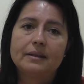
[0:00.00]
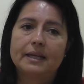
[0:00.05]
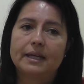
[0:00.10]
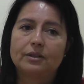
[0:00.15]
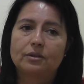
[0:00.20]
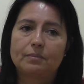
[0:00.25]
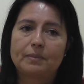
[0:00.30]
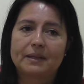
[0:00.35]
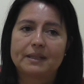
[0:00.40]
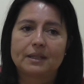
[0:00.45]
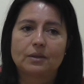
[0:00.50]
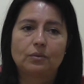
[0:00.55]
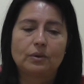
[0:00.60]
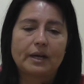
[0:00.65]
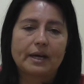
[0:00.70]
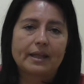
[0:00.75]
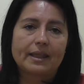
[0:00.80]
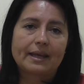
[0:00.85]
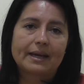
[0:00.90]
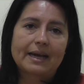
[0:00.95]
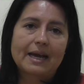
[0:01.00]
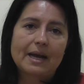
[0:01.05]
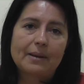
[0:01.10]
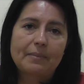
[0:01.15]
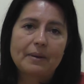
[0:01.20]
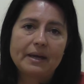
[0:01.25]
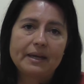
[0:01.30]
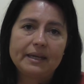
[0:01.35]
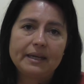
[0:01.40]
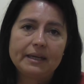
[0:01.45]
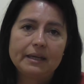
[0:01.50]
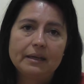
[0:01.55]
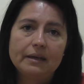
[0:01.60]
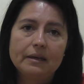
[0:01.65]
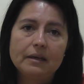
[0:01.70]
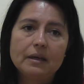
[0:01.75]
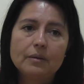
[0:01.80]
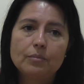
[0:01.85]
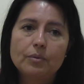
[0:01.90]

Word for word: datos particulares de cada país,